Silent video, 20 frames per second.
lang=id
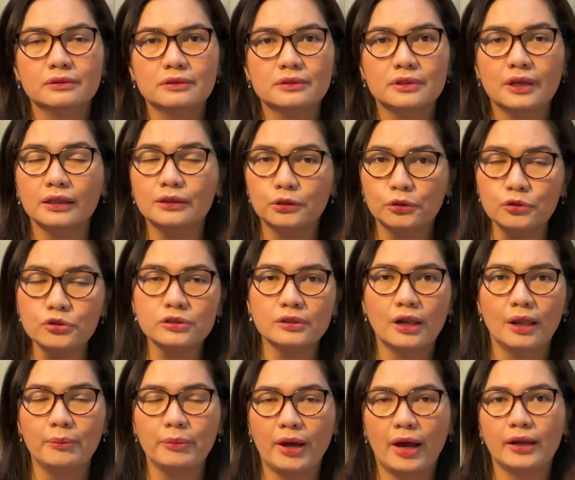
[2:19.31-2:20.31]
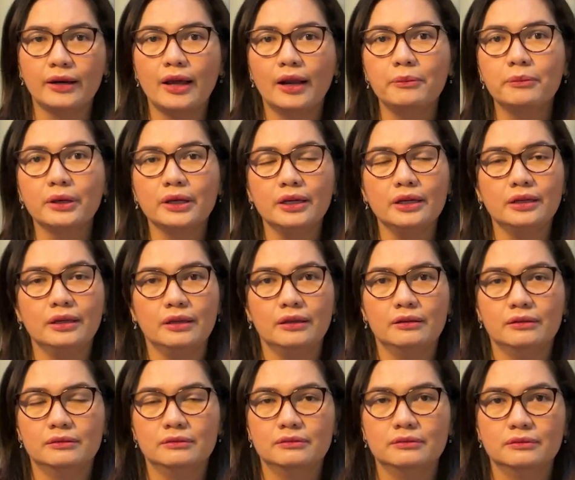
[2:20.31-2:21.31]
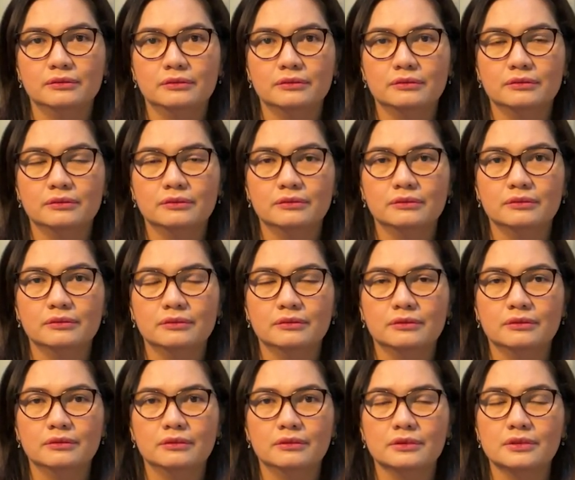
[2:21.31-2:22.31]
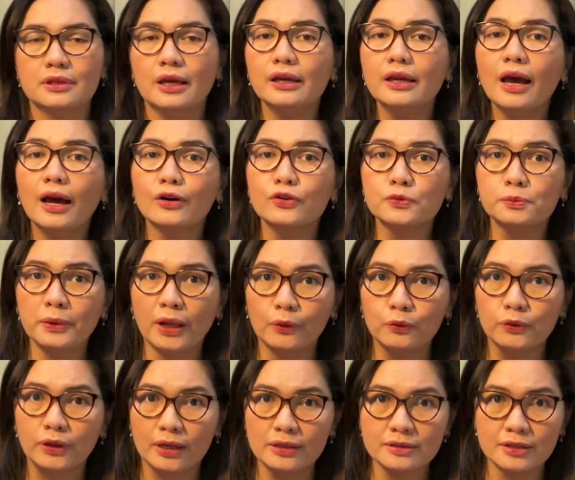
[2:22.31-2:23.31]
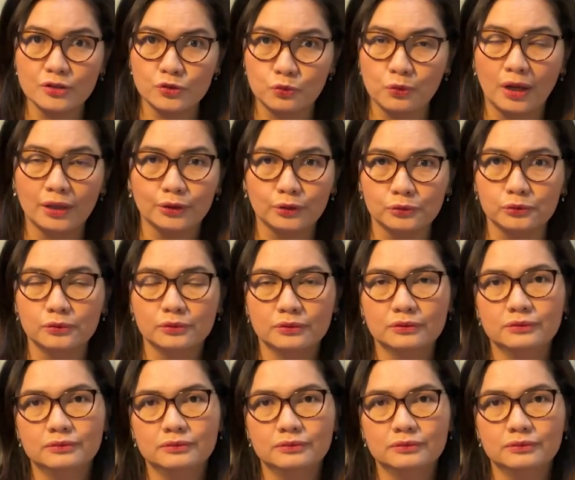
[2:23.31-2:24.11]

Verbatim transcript: saya terus dalam keadaan begini. Saya harus melakukan sesuatu.